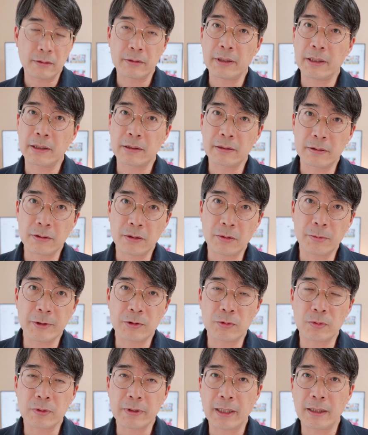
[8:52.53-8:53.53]
네,
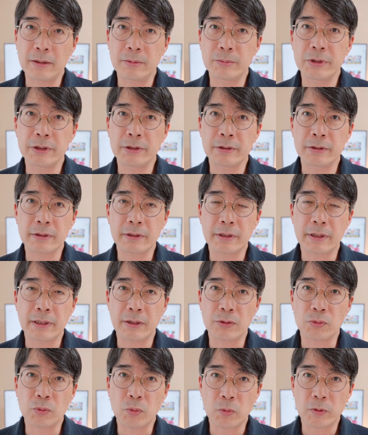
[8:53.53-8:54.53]
그럼에도 삶은
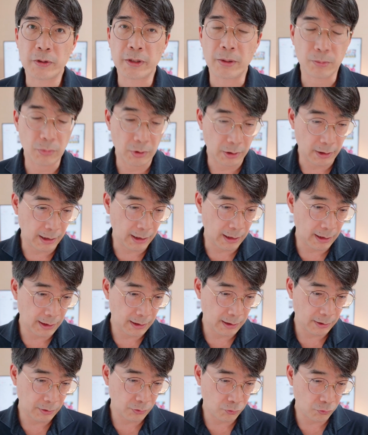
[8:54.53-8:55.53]
계속됩니다.
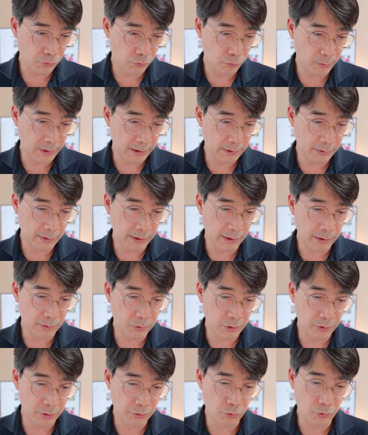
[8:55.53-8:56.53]
수많은
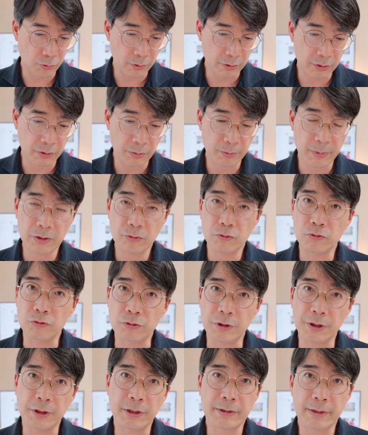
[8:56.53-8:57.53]
사람들이 죽었지만
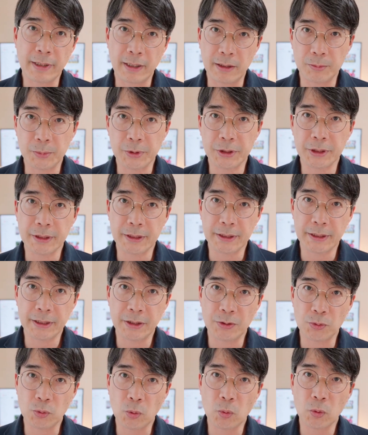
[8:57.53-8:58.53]
우리네 삶은
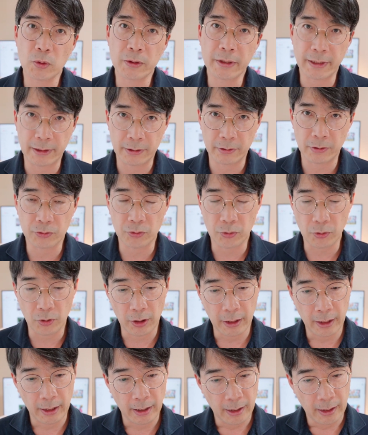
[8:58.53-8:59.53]
지속되는 거죠.
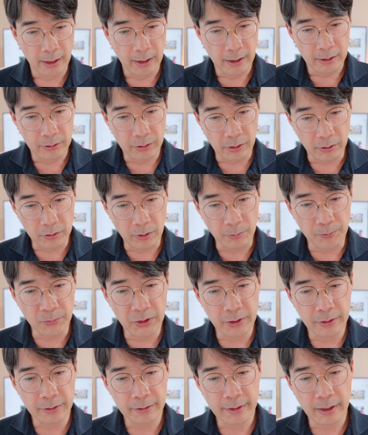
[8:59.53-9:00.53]

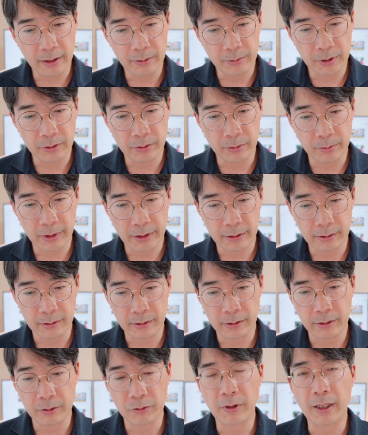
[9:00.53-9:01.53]
덧없는 삶이지만
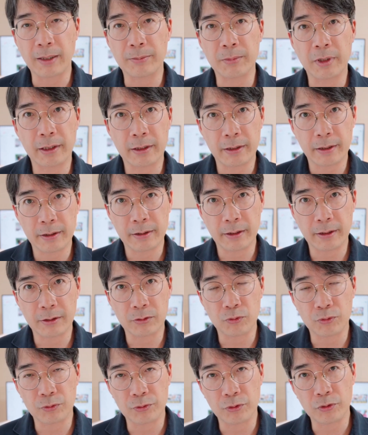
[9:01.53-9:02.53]
그리고 앞날에
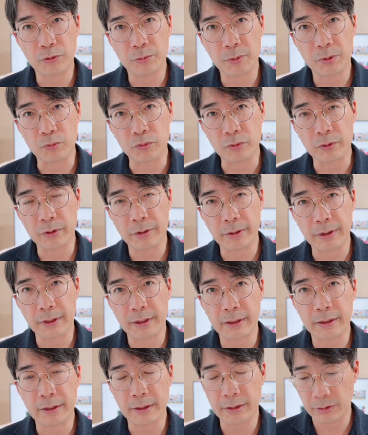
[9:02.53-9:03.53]
대한 두려움이
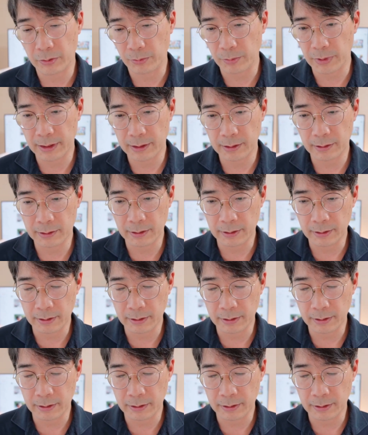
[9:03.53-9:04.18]
무척이나 크지만